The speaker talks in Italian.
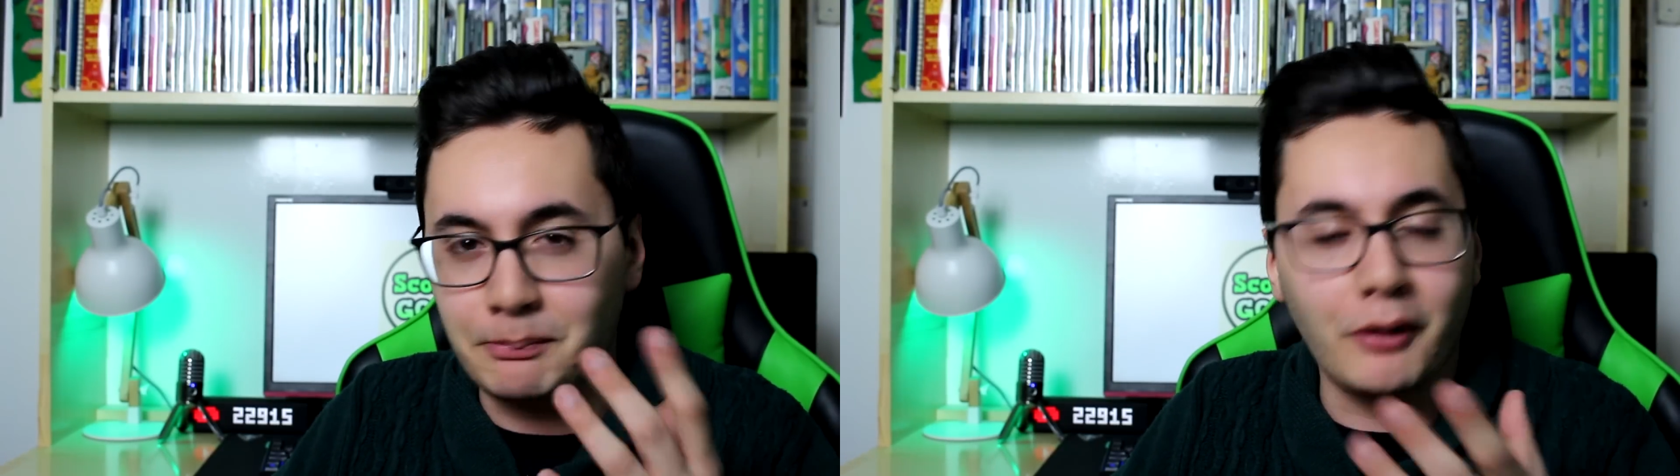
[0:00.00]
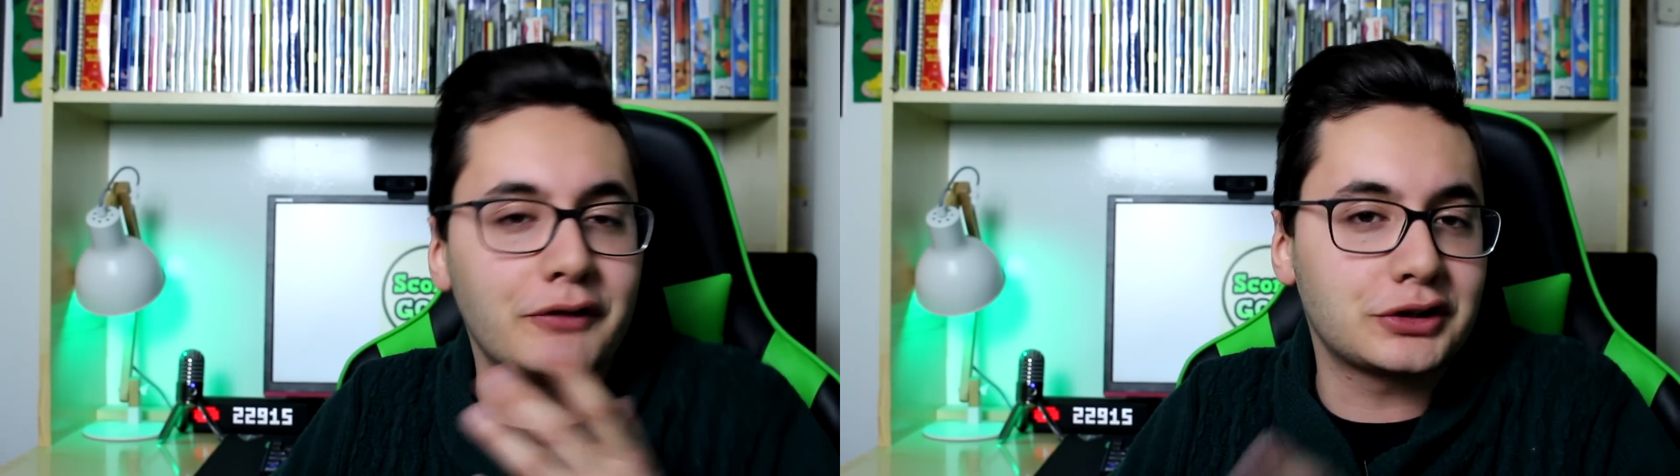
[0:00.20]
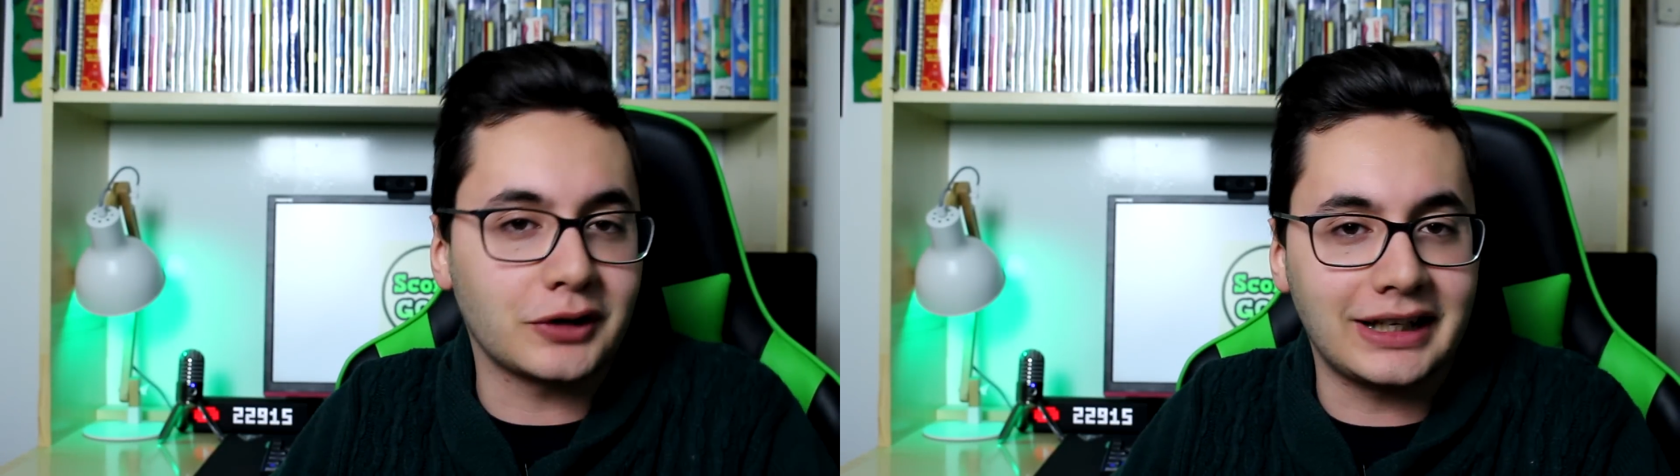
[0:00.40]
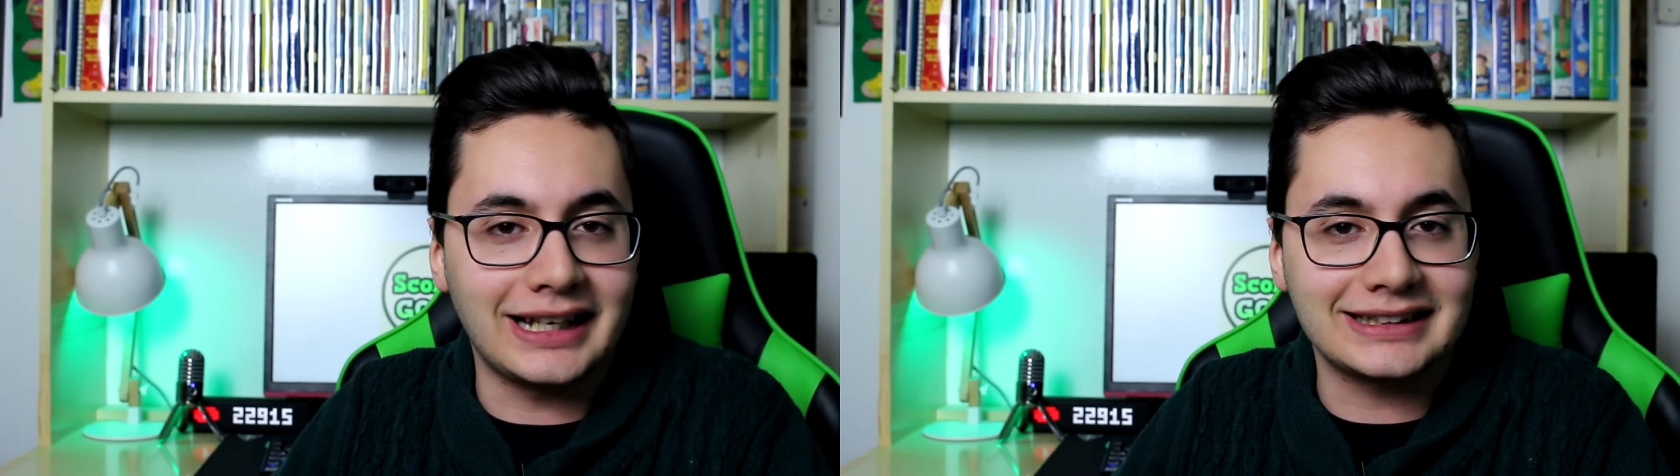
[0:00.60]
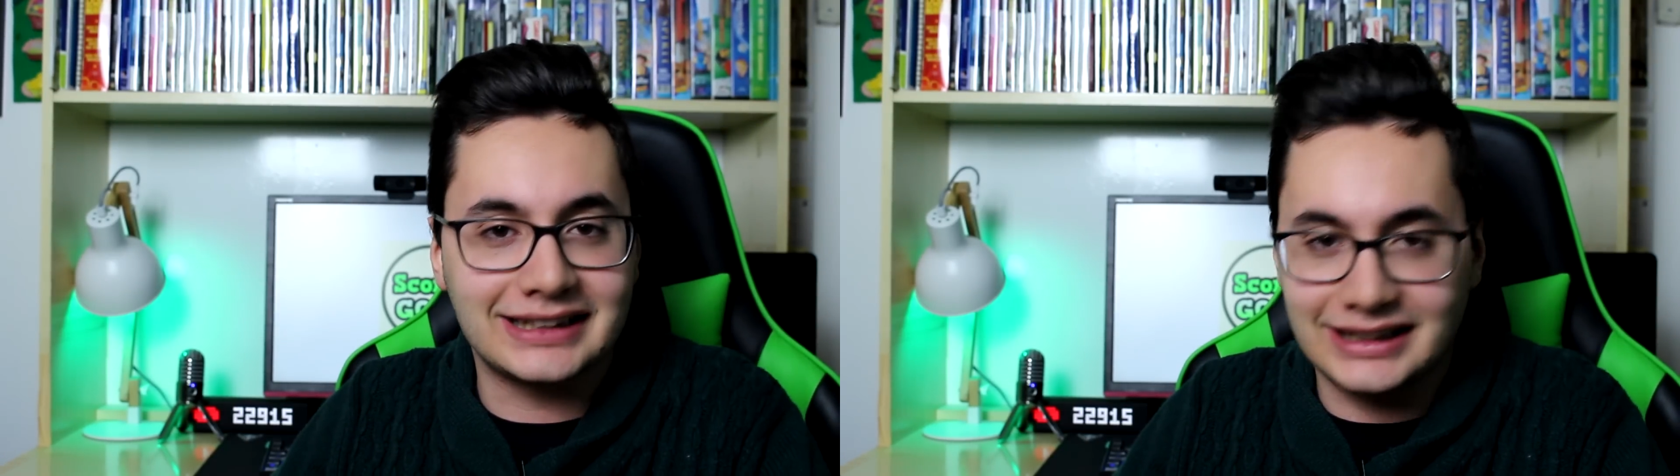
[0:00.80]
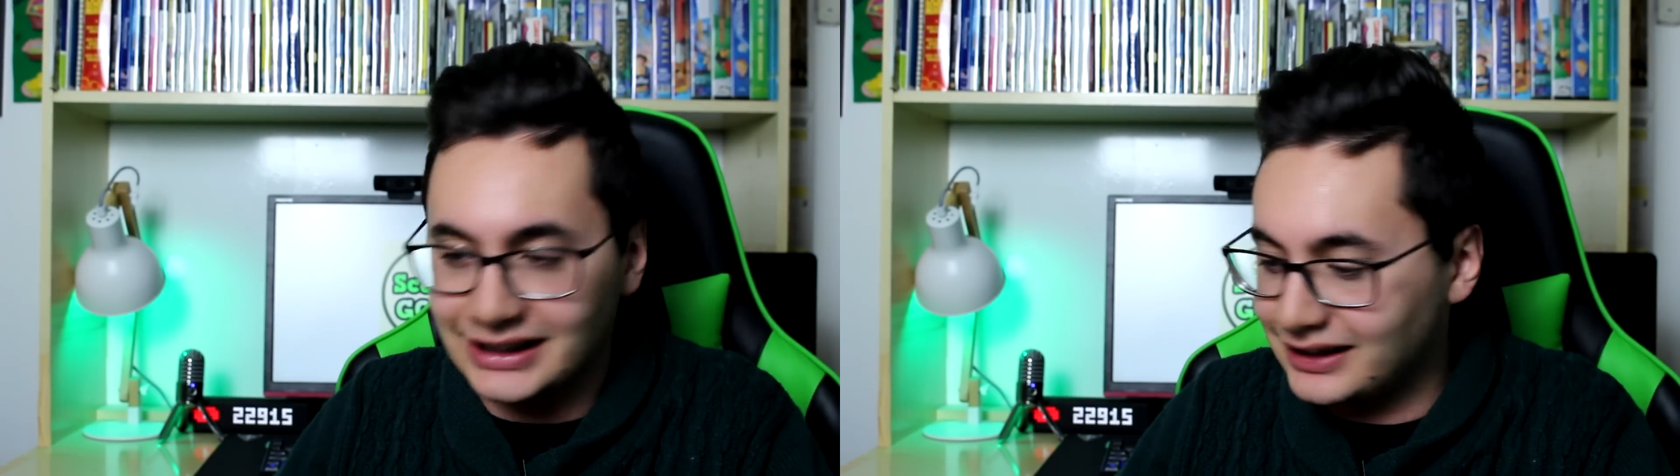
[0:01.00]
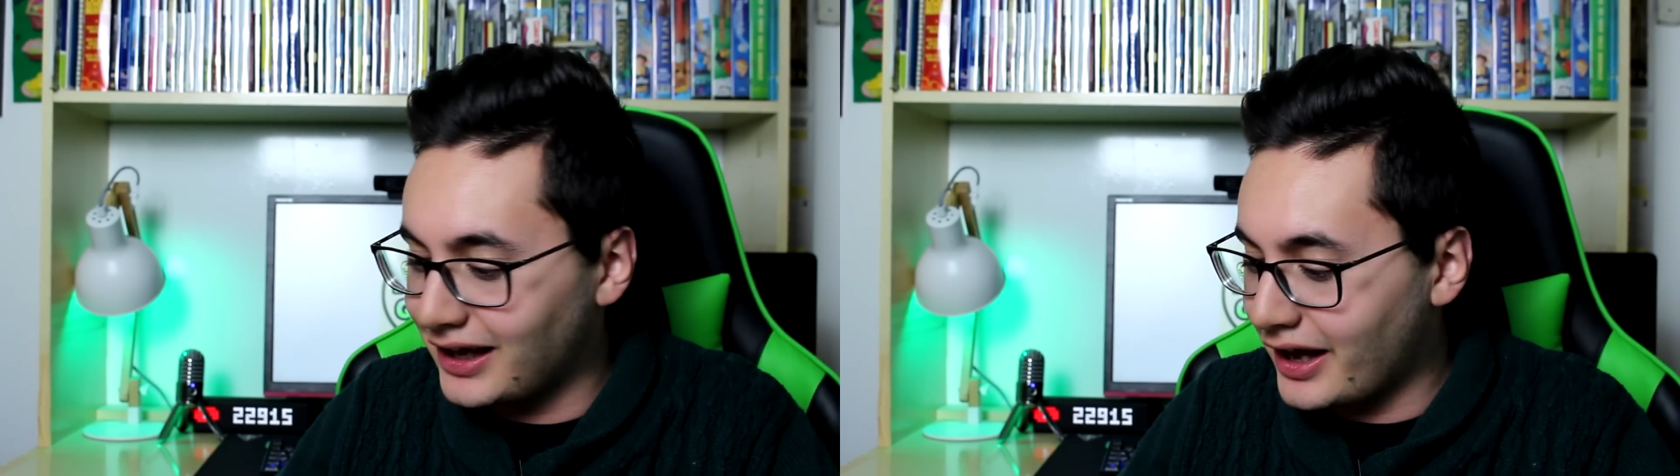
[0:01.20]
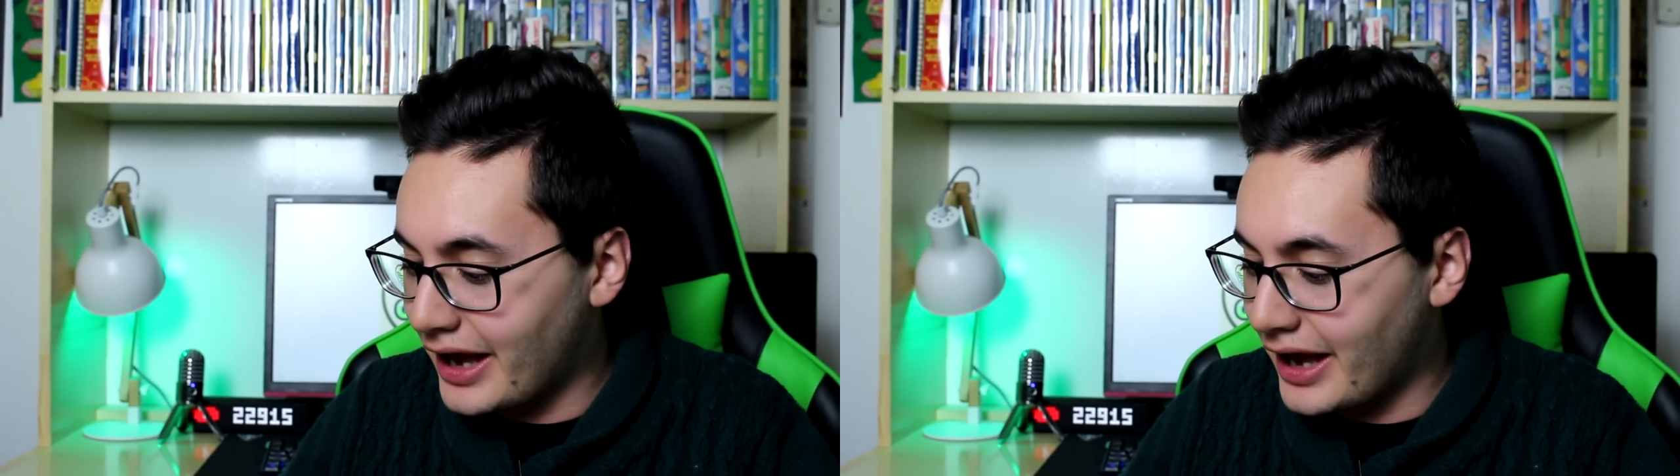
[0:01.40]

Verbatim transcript: e poi ho visto che la skill